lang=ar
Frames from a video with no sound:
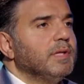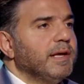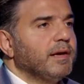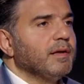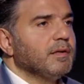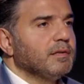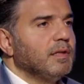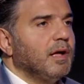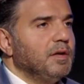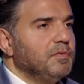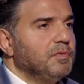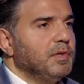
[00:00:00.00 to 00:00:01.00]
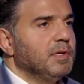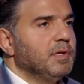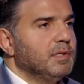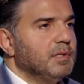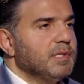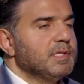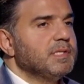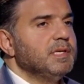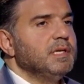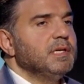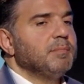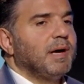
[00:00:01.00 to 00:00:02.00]
داخل الطائفه
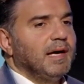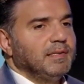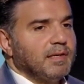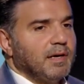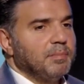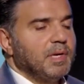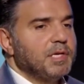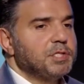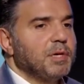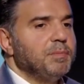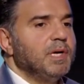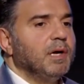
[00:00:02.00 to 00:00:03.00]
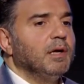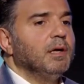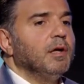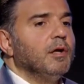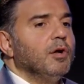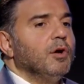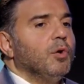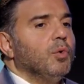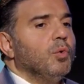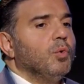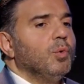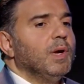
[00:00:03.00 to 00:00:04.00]
الدرزيه مع احترامنا للجميع
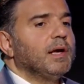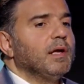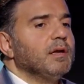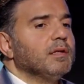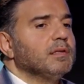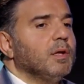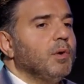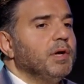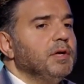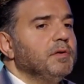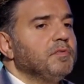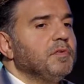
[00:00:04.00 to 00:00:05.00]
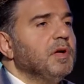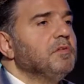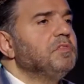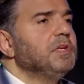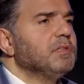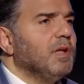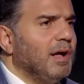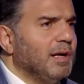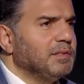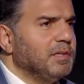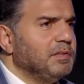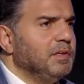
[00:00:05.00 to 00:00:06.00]
ولكل الطوائف في
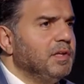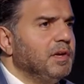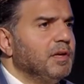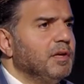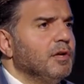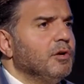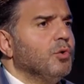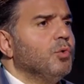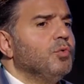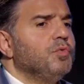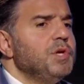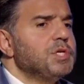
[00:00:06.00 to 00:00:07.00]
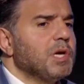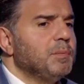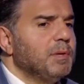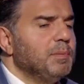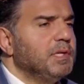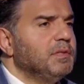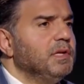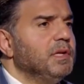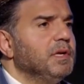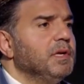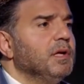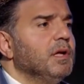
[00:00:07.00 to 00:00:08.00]
طاقات كثيره وفي شباب
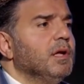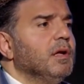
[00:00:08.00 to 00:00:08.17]
كثيره